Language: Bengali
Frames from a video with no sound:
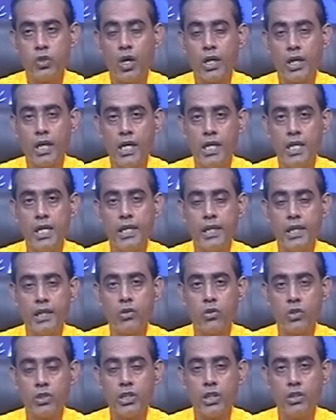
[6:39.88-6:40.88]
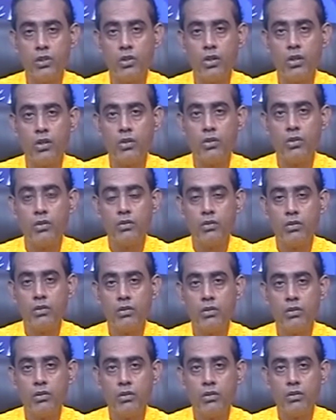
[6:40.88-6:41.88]
সরকারি রিলেটেড করছেন তো
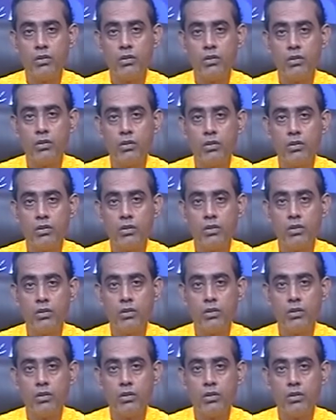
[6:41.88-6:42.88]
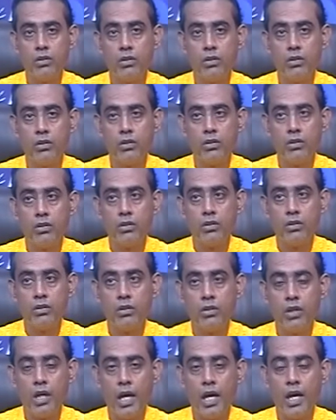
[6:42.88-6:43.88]
হ্যাঁ,
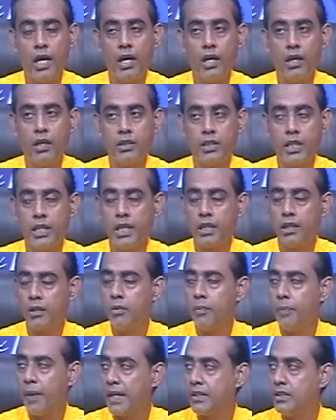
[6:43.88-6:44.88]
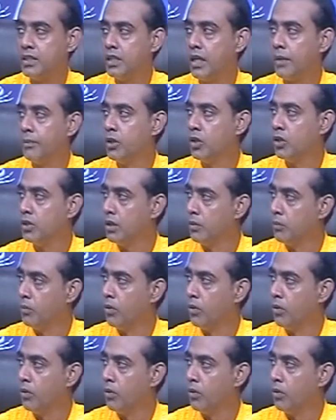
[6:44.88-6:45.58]
হ্যাঁ সেটাই তো আমি পাচ্ছি আমি তো